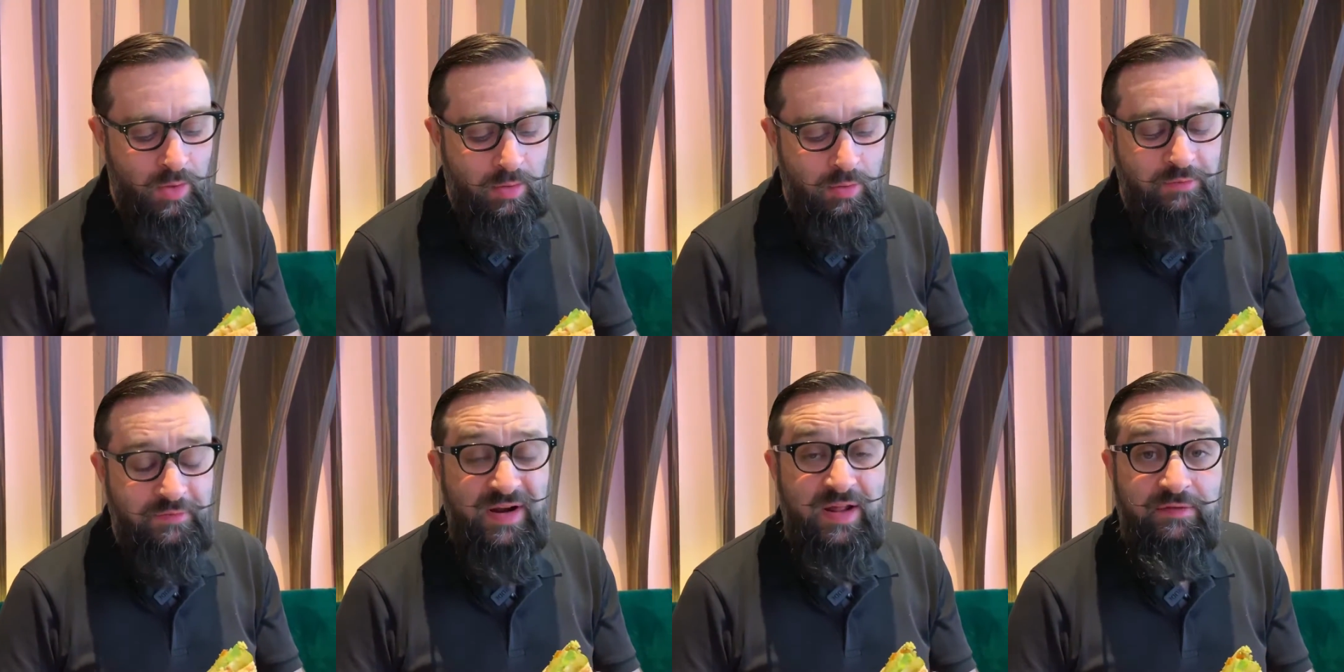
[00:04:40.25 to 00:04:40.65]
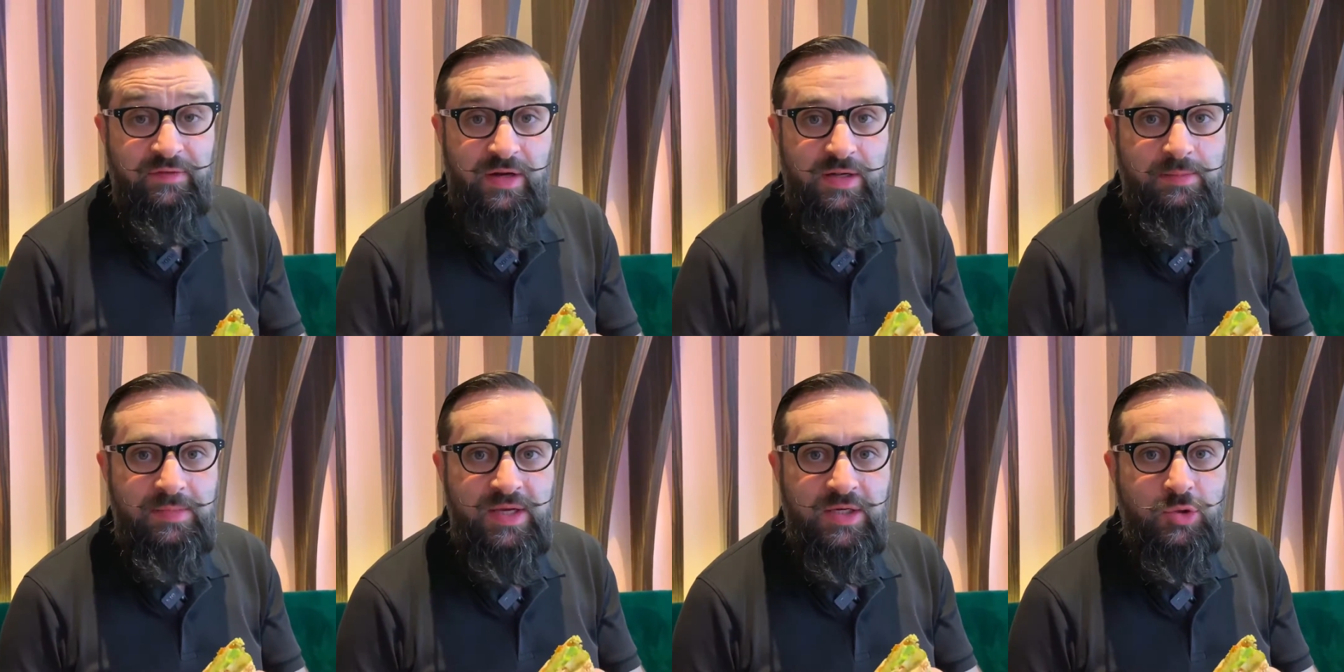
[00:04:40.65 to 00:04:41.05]
Le
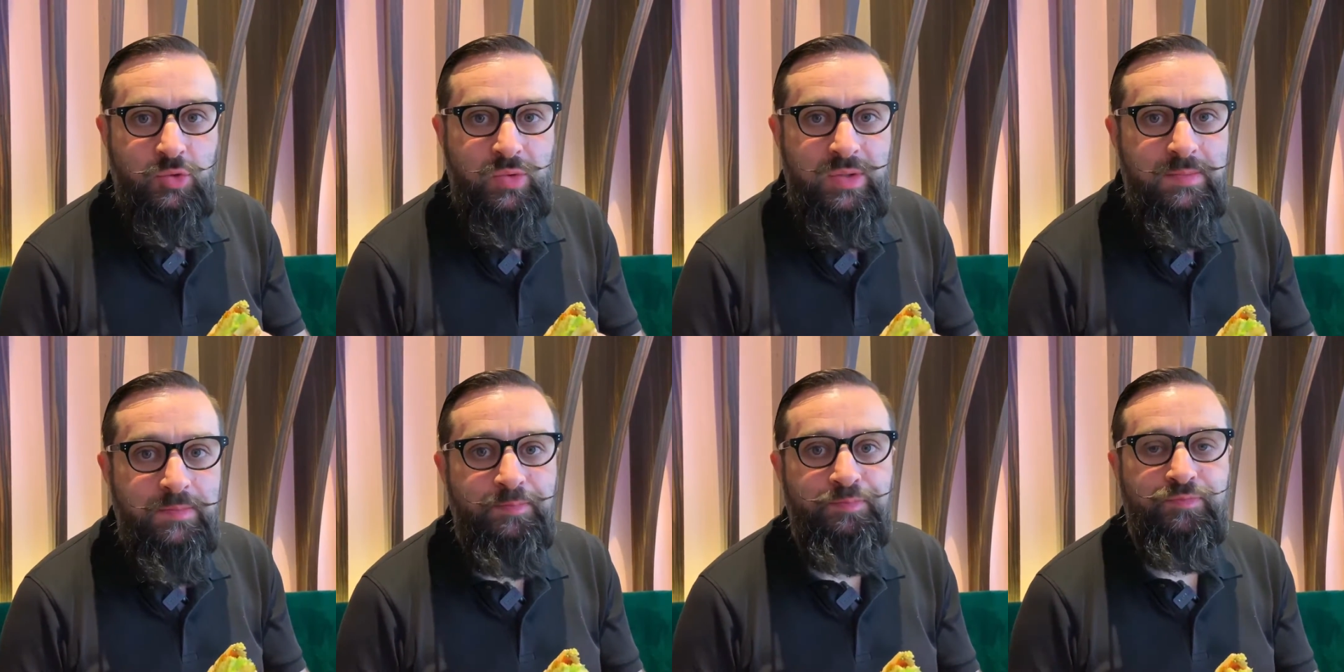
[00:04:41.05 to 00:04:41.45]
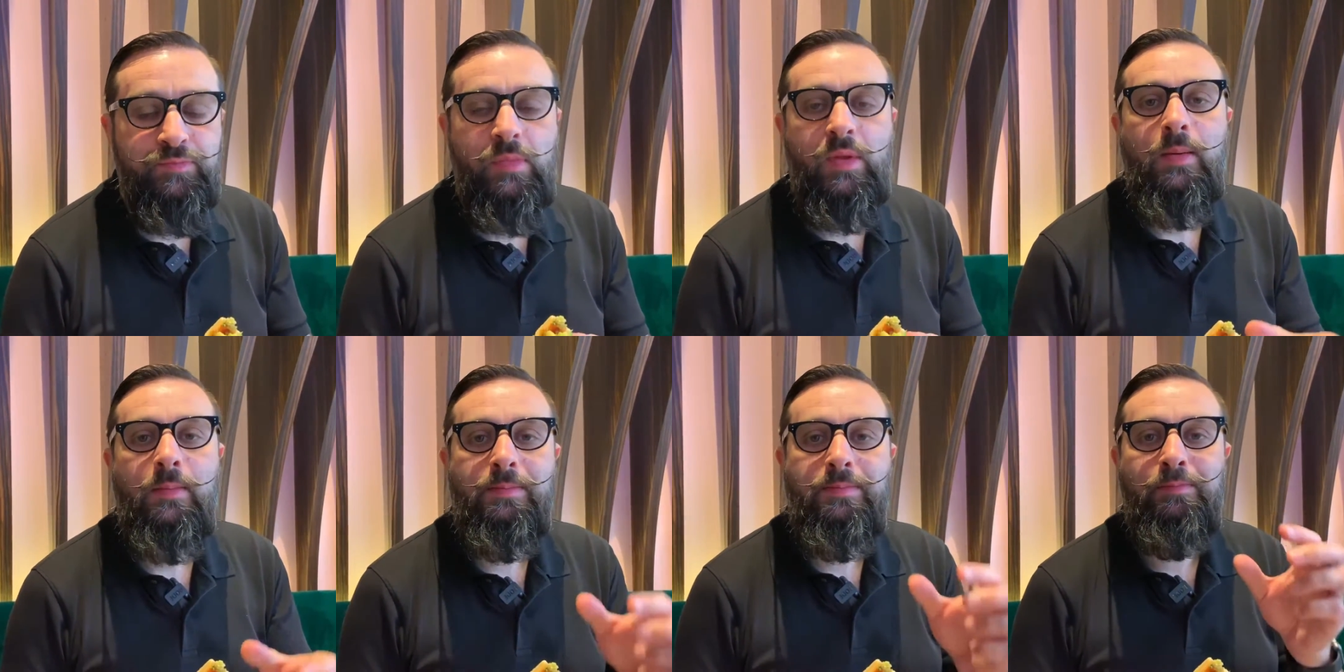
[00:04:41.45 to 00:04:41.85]
falafel est bien cuit,
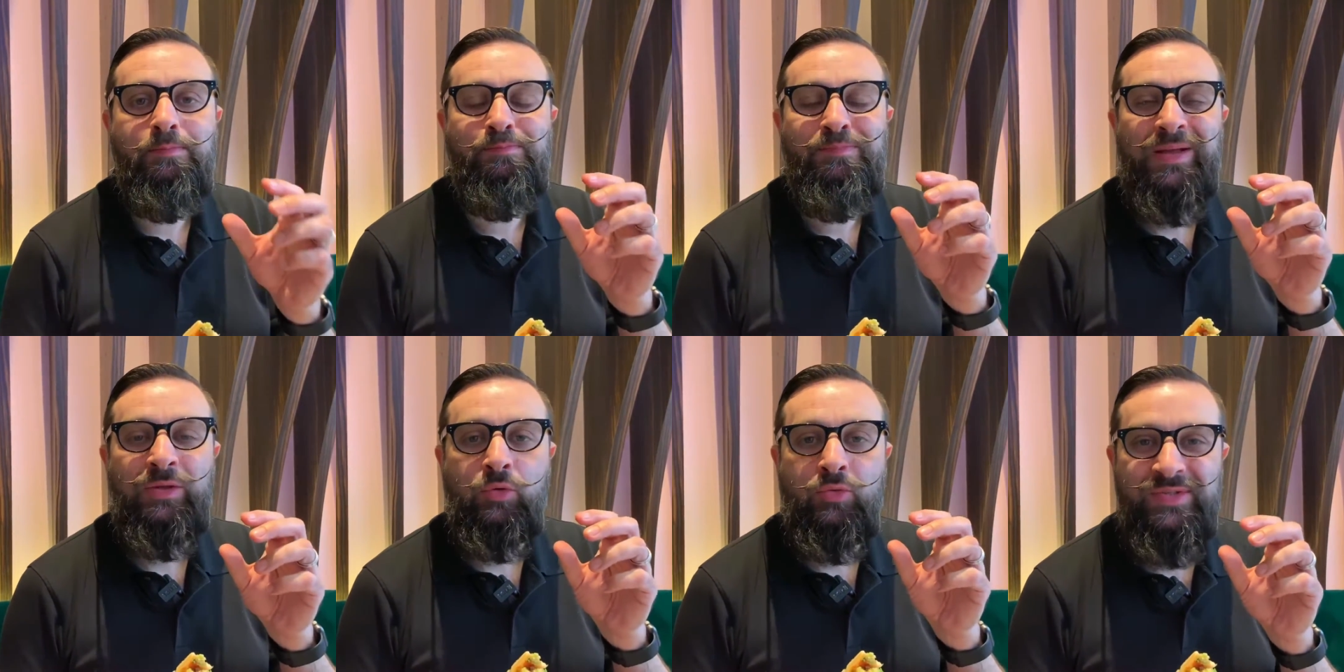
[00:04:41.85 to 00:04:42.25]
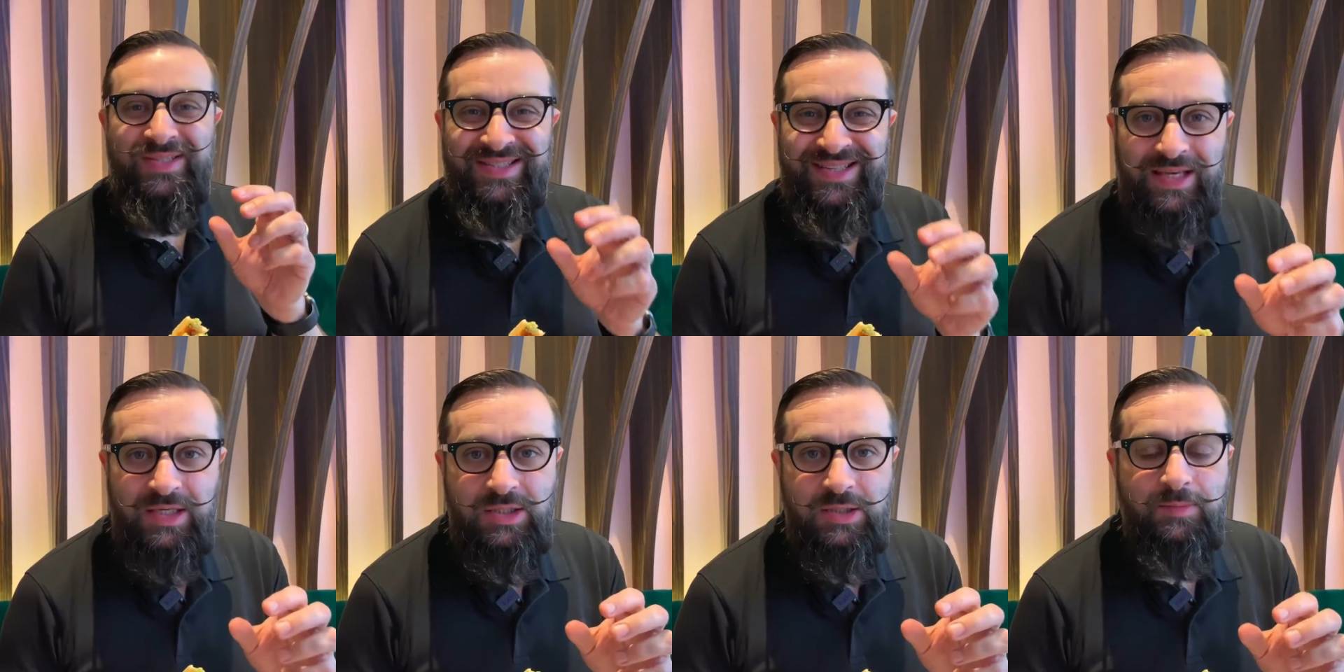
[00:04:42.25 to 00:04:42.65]
pas trop
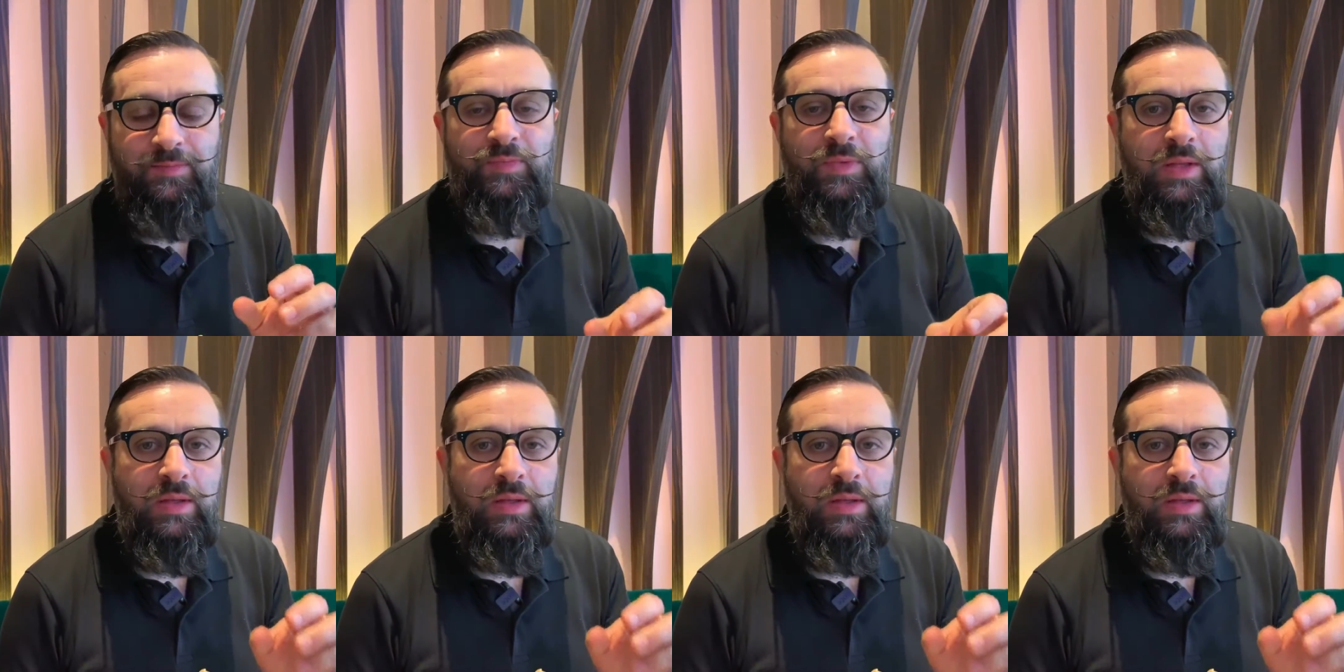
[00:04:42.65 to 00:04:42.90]
sec,